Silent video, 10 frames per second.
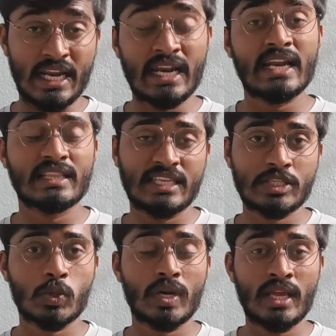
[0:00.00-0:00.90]
నీళ్ళని
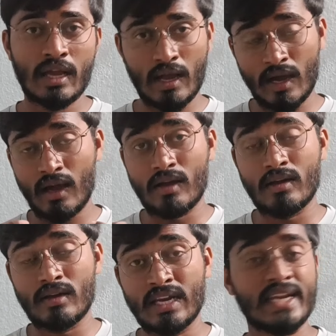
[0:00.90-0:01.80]
తీసుకొని ఆ
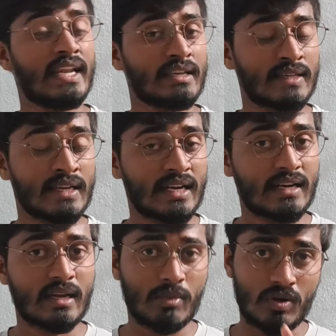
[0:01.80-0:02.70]
నీళ్ళకి
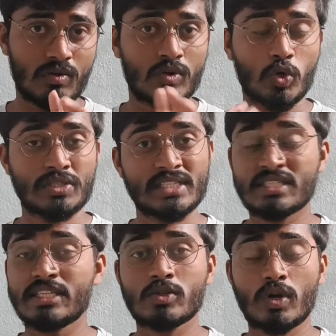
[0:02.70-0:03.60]
తగినట్టుగా మనం
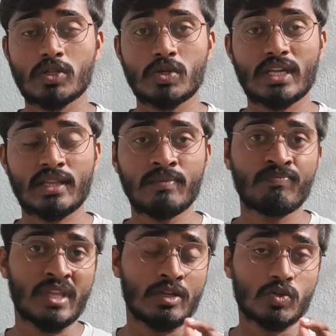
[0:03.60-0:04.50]
డోసేజెస్ తీసుకోవాల్సి ఉంటుంది
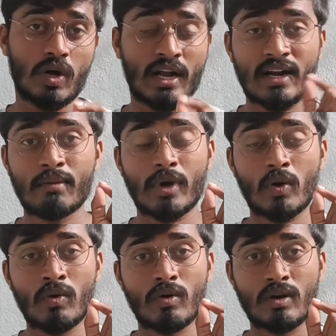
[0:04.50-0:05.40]
సో అక్కడ
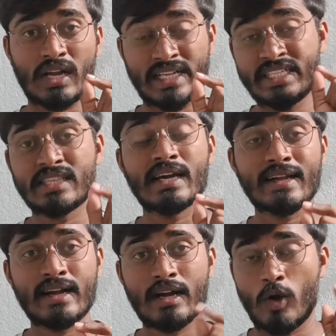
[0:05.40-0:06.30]
మనం
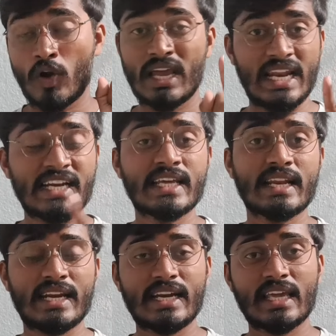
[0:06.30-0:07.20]
ఖచ్చితంగా ఒక
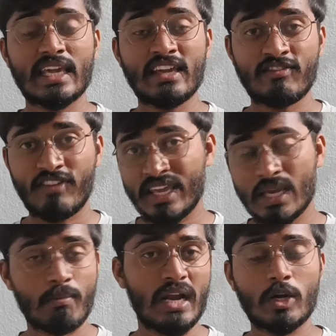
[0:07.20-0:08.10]
లీటర్ నీటికి ఫైవ్
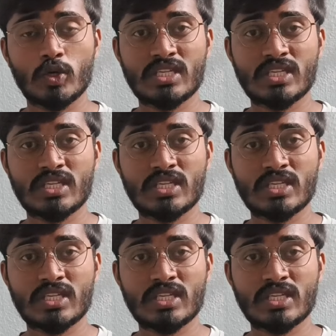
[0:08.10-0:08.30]
ఎంఎల్